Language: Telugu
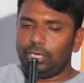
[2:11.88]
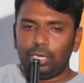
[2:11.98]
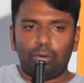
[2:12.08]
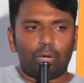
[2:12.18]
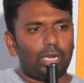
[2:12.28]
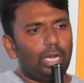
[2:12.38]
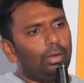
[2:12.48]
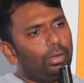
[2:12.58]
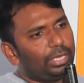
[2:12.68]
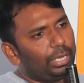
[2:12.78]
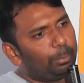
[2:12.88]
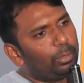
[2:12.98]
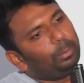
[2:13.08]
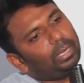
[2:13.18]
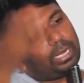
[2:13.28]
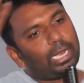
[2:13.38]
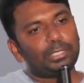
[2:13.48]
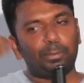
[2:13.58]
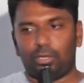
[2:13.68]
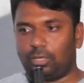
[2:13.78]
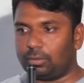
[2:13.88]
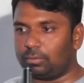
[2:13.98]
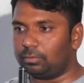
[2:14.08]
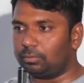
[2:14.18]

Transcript: ఈ గొర్రెలలో ఈ పులిపిల్ల కలిసిపోయింది